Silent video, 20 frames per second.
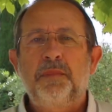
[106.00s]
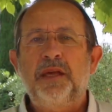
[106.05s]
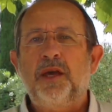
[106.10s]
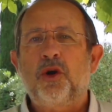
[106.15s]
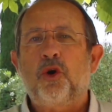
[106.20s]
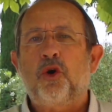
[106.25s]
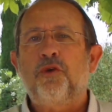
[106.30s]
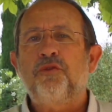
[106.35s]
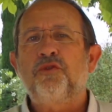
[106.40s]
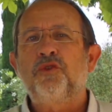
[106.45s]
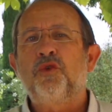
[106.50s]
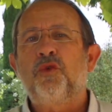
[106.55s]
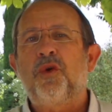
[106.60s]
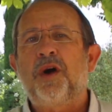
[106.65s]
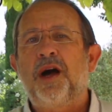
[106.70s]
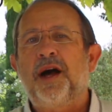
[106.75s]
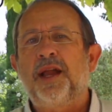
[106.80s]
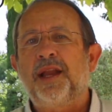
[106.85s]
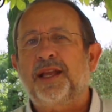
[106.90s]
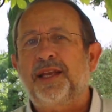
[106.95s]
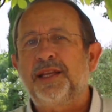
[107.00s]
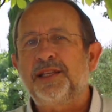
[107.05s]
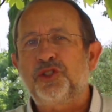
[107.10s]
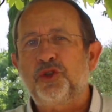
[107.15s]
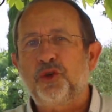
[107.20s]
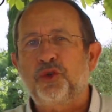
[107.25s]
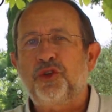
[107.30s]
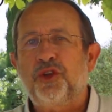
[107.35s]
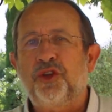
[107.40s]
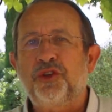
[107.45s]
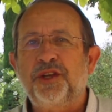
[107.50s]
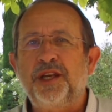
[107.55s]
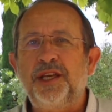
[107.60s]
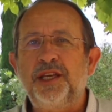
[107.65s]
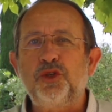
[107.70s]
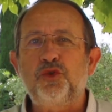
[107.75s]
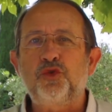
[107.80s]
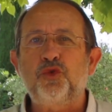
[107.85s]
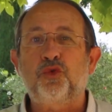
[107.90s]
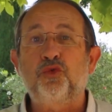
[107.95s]
Mais revenons à la question
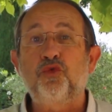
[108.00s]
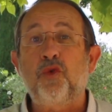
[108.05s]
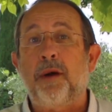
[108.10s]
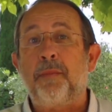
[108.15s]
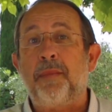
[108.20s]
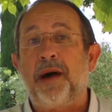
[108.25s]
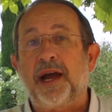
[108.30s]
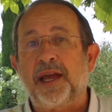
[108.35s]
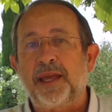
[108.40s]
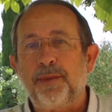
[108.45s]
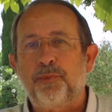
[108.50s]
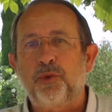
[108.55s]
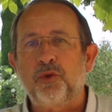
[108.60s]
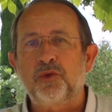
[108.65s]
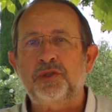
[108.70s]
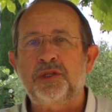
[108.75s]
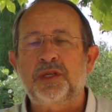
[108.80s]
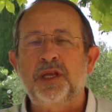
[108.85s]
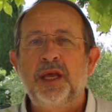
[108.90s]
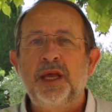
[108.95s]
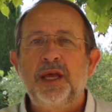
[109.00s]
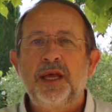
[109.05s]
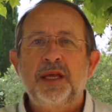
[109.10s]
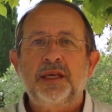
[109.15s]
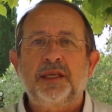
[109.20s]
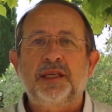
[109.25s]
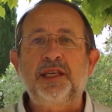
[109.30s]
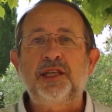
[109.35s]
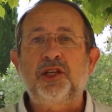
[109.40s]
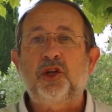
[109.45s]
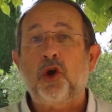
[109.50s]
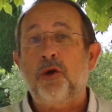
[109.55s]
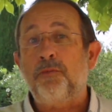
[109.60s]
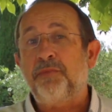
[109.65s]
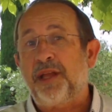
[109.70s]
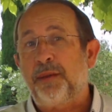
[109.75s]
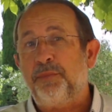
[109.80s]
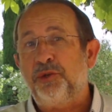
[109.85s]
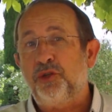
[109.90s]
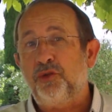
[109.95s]
d'André et surtout à ma réponse qui,
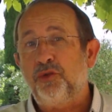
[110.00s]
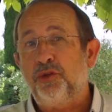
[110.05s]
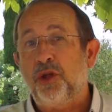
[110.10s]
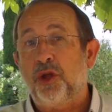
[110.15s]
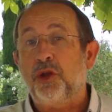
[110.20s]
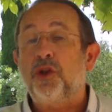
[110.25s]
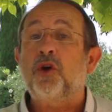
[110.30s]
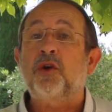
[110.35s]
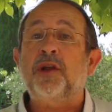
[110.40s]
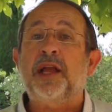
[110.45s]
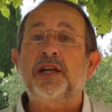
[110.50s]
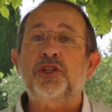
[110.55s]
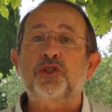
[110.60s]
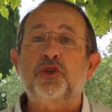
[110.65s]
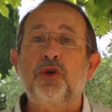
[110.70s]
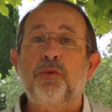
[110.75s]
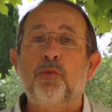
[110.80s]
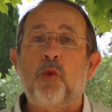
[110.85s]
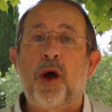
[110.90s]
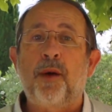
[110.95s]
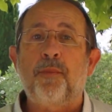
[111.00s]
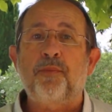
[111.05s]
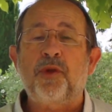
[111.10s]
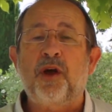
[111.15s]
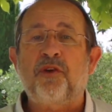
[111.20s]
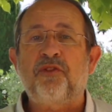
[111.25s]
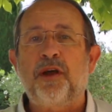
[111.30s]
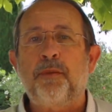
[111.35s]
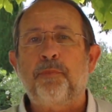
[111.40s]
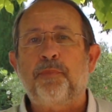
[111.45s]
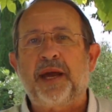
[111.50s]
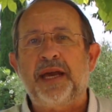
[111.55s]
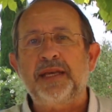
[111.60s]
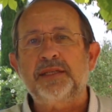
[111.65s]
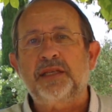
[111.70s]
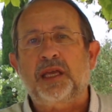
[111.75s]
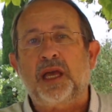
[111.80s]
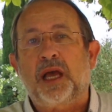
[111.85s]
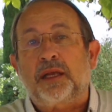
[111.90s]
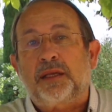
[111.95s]
comme d'habitude, n'engage que moi. Enfin
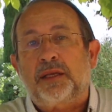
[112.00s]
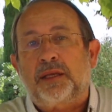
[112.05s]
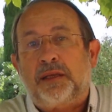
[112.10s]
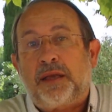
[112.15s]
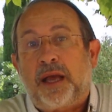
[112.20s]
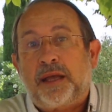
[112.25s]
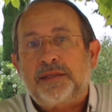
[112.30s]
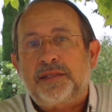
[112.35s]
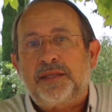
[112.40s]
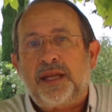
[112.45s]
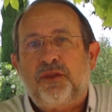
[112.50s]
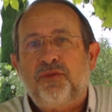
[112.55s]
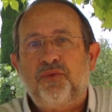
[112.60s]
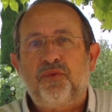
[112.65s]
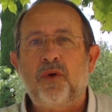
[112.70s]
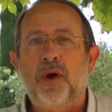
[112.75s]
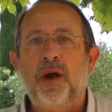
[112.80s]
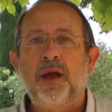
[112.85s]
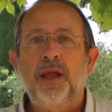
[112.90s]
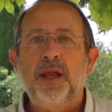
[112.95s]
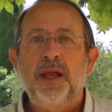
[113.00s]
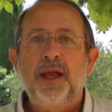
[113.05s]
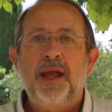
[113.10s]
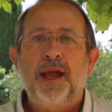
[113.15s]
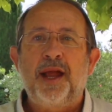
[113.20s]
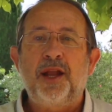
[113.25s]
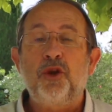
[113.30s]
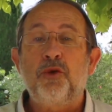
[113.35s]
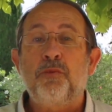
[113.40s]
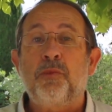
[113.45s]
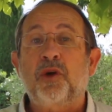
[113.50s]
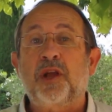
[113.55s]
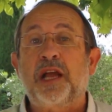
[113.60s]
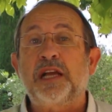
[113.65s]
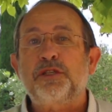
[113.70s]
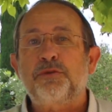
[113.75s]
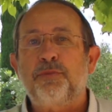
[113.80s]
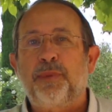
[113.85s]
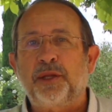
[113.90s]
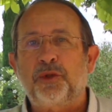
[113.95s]
presque, car, cette fois, elle ne
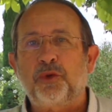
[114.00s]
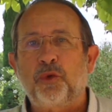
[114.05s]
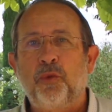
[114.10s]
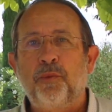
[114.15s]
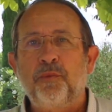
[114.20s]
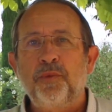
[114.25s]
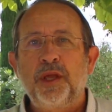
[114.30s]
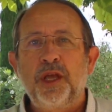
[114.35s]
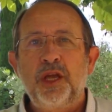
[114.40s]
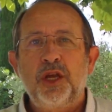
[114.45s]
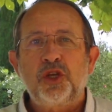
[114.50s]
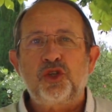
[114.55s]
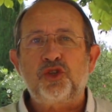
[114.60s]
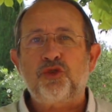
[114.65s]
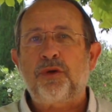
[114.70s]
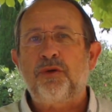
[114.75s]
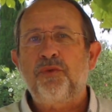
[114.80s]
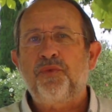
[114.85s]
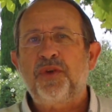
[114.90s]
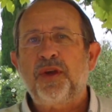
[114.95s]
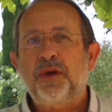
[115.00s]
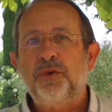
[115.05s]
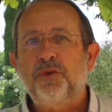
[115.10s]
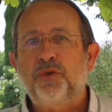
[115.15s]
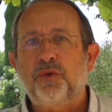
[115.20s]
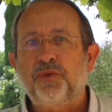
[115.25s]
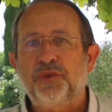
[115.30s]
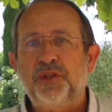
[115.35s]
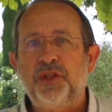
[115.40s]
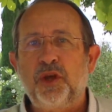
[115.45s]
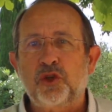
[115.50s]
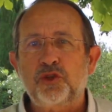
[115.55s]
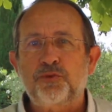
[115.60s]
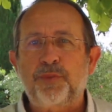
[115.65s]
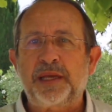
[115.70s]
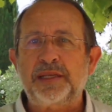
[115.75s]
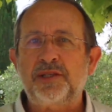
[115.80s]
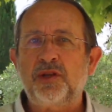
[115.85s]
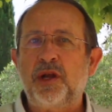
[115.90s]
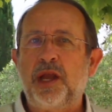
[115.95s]
m'engage pas trop. Je dois vous faire une confidence.
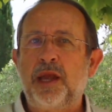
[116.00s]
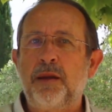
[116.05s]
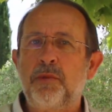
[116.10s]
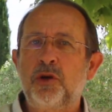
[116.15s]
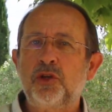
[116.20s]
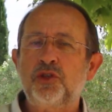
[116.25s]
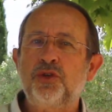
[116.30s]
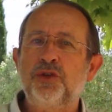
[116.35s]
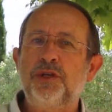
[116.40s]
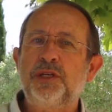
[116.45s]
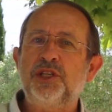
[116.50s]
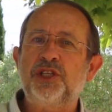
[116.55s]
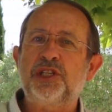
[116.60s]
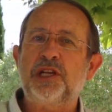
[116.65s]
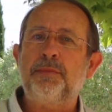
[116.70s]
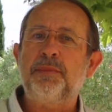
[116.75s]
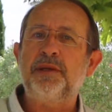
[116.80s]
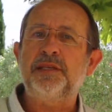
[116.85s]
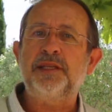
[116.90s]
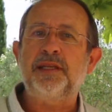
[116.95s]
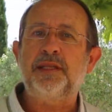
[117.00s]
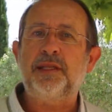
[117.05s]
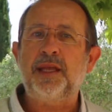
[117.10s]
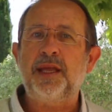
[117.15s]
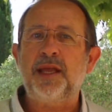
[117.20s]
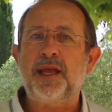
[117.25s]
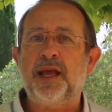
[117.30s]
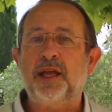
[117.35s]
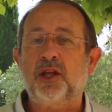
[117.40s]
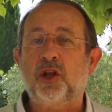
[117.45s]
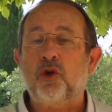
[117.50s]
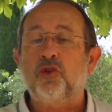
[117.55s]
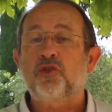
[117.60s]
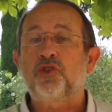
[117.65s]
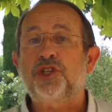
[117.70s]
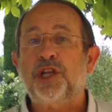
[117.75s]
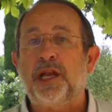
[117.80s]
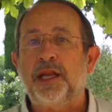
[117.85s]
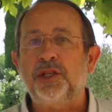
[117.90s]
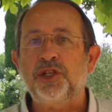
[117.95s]
Personnellement, je n'ai jamais été un
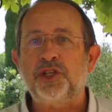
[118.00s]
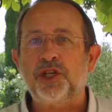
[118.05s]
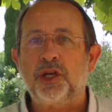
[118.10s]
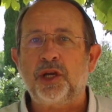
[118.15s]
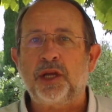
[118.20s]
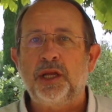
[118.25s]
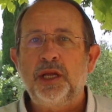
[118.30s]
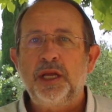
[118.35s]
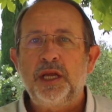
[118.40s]
grand challenger.